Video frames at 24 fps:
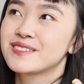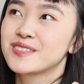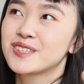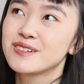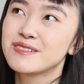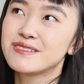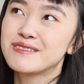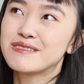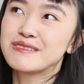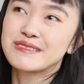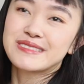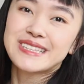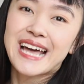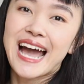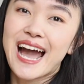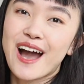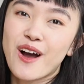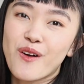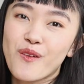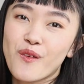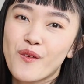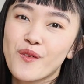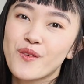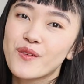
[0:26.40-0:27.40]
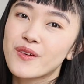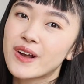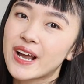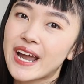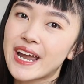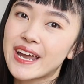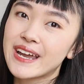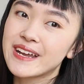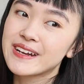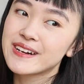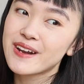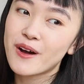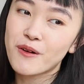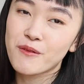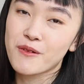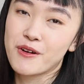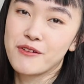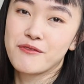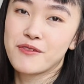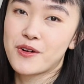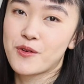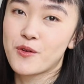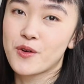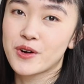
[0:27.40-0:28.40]
tự tạo cái động
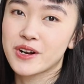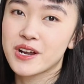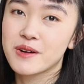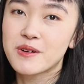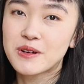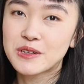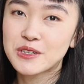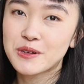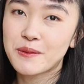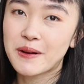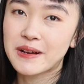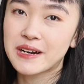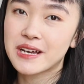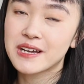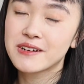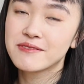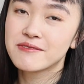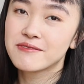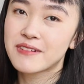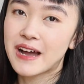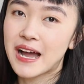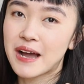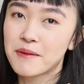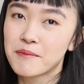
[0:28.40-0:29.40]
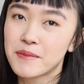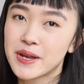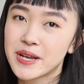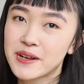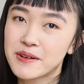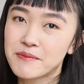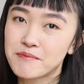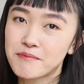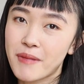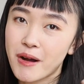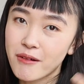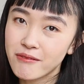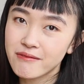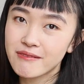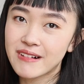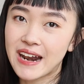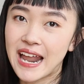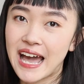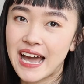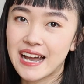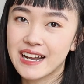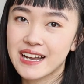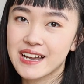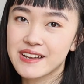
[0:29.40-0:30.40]
lực và nguồn cảm hứng cho bản thân và mình mong
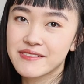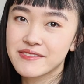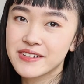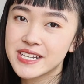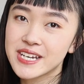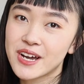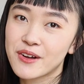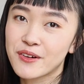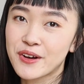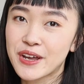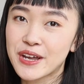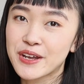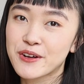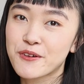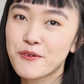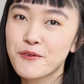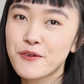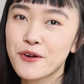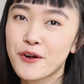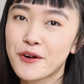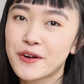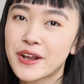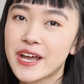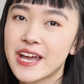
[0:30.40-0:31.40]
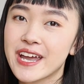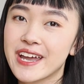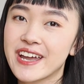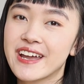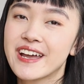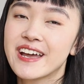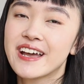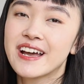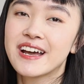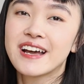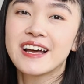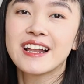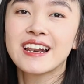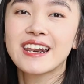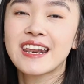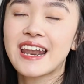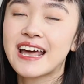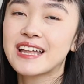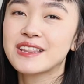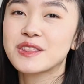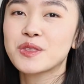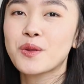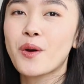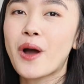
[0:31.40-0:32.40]
là cái video này cũng có thể
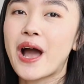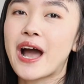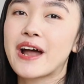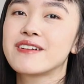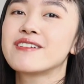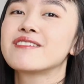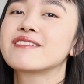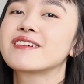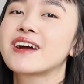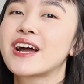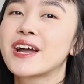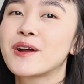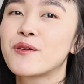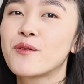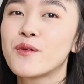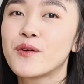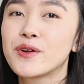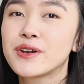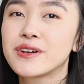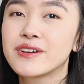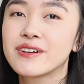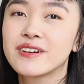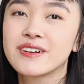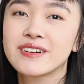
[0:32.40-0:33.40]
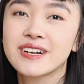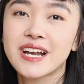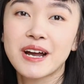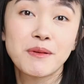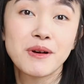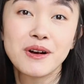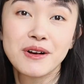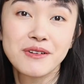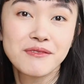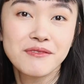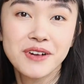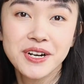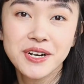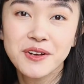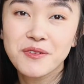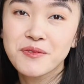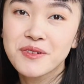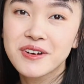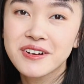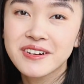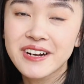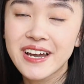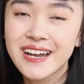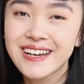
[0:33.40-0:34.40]
lan tỏa được cái nguồn cảm hứng và động
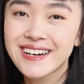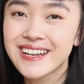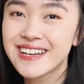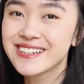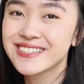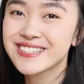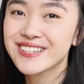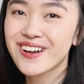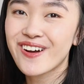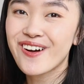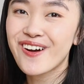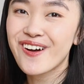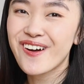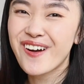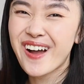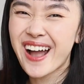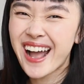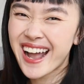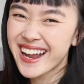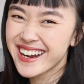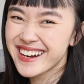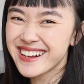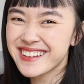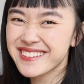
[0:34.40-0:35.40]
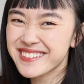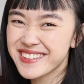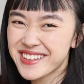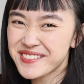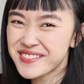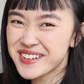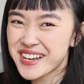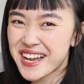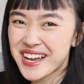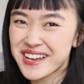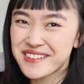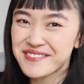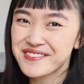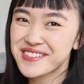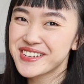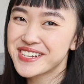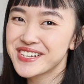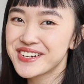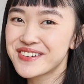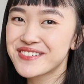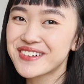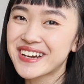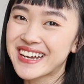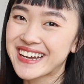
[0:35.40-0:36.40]
lực đấy đến cho ai đang xem cái
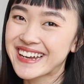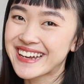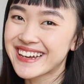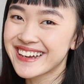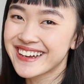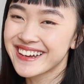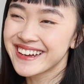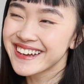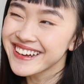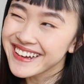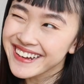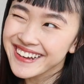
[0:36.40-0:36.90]
video này